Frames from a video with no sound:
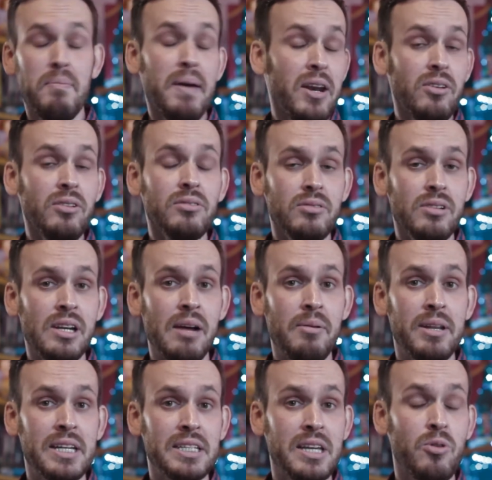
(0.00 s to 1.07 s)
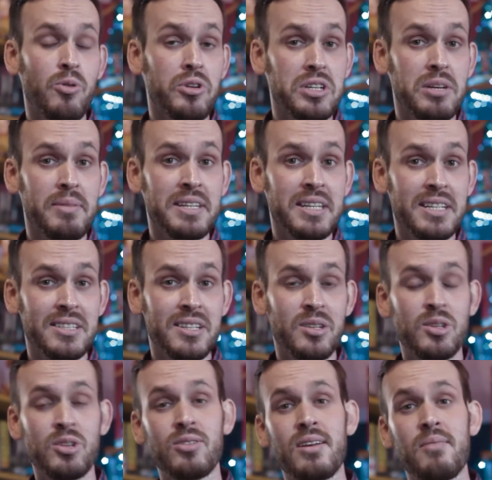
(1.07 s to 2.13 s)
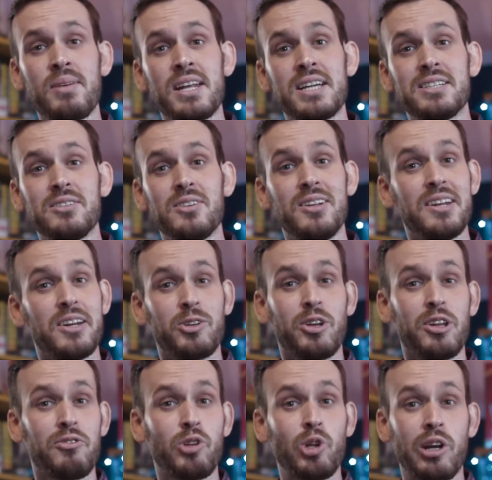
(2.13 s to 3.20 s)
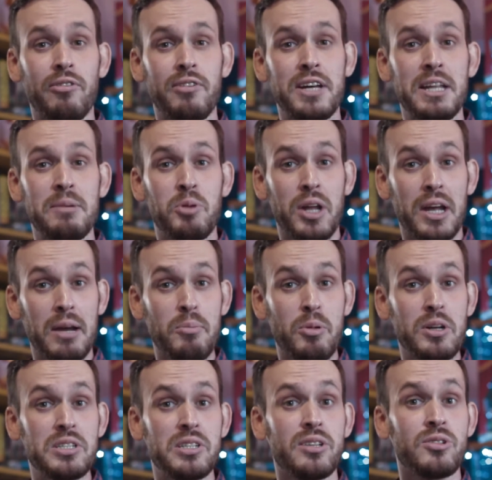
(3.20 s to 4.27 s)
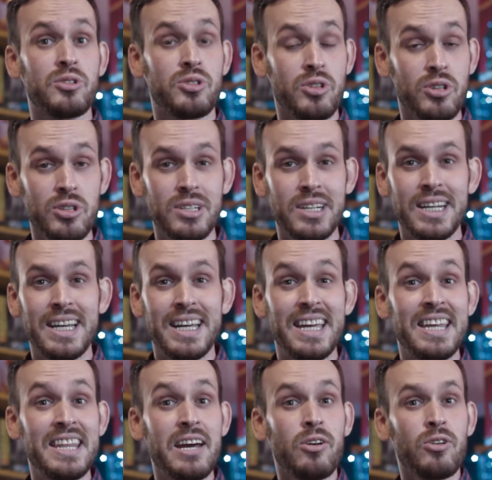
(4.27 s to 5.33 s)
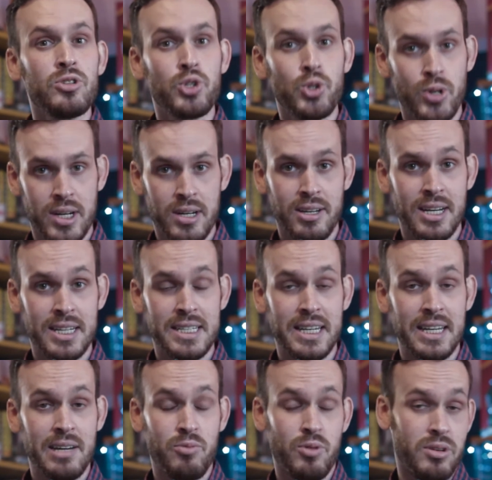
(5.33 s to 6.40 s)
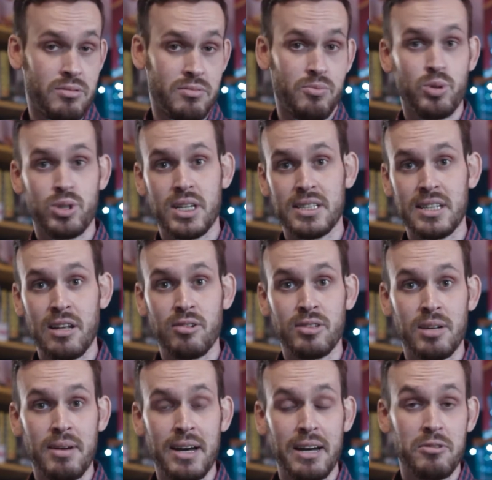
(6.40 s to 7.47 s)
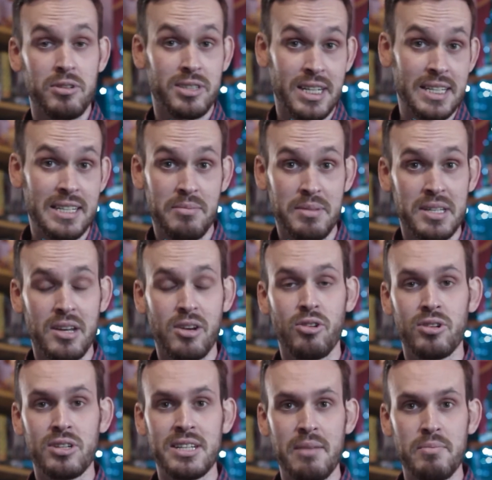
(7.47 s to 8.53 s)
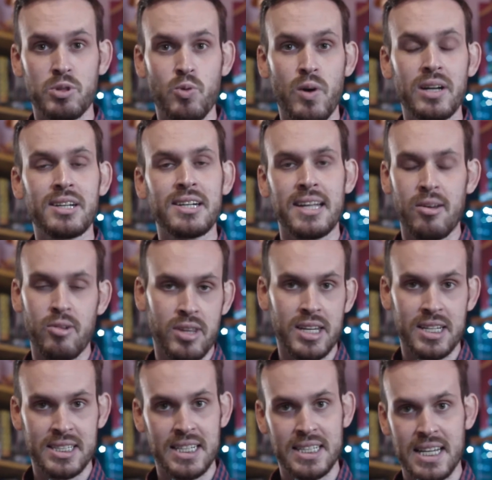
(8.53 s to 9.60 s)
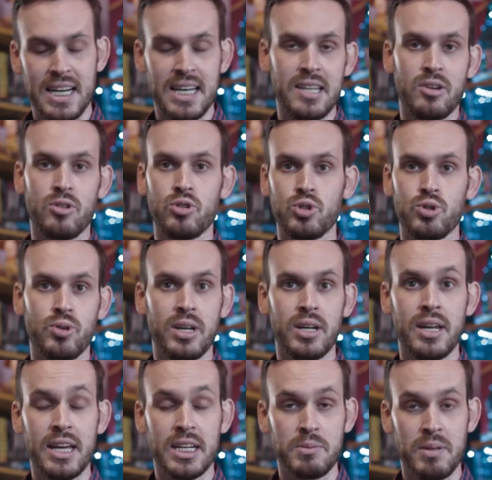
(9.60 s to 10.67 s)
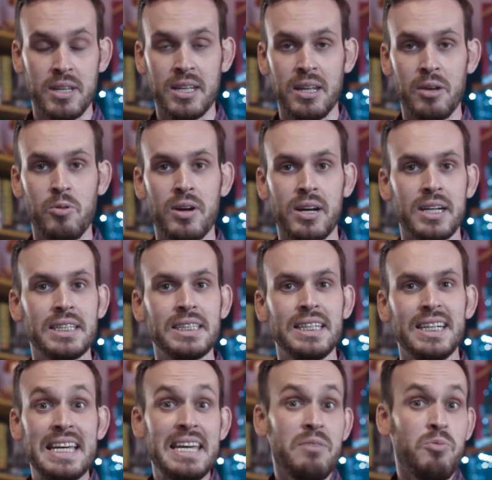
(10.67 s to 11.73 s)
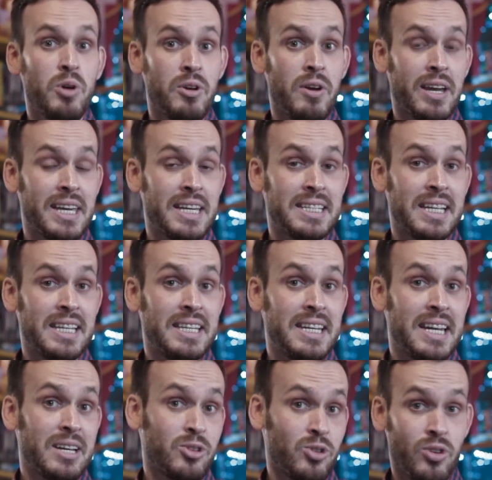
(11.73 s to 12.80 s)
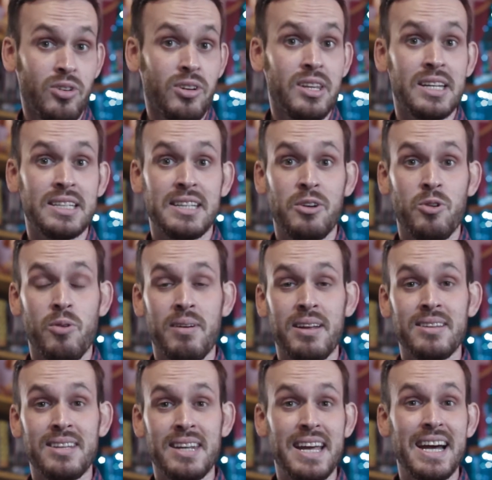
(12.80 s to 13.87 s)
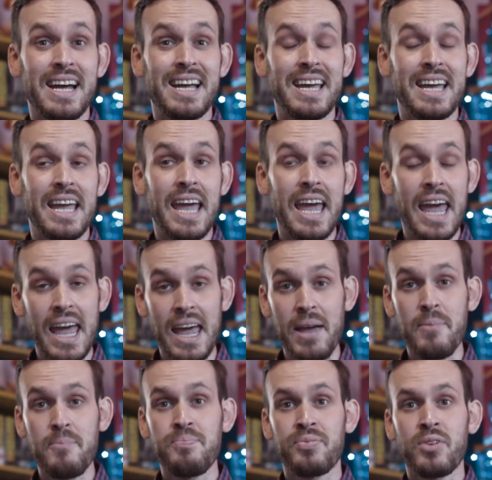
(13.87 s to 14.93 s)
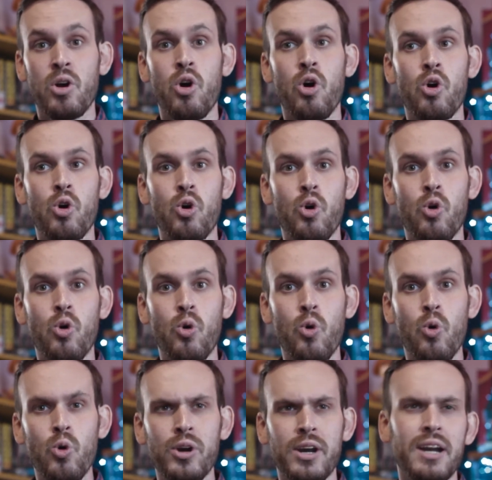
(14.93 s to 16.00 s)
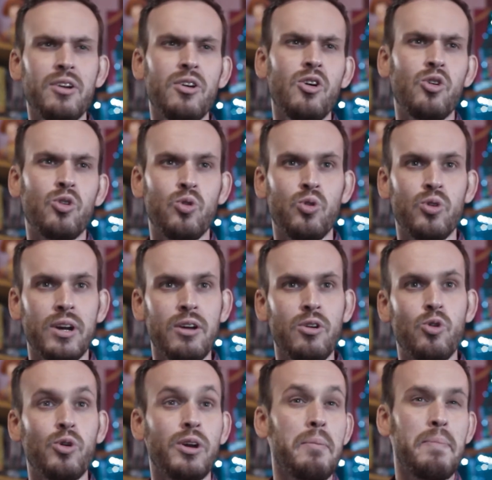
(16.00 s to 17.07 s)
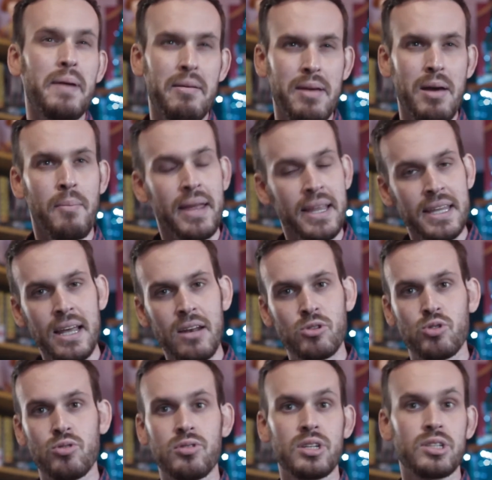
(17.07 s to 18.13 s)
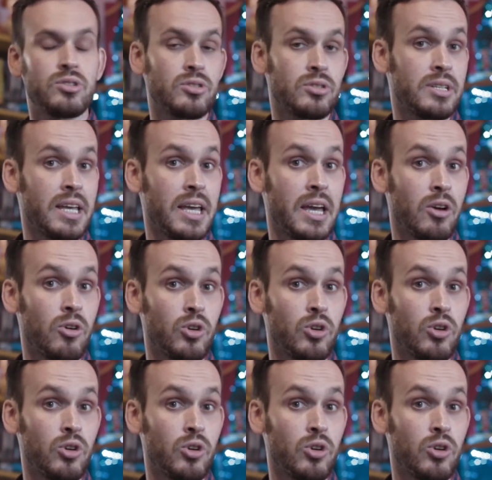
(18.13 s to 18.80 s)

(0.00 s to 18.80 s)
Pero la verdad es que curiosamente este tío también ha sido el director de fotografía de, por ejemplo, Insidious 2 y de Conjuring, así que bueno, pues ha estado trabajando estrechamente con James Wan, creador de esta saga de Conjuring Expediente Warren, y bueno, aquí es el director de esta nueva entrega que ocurre, no ocurre, ocurre previamente a los sucesos de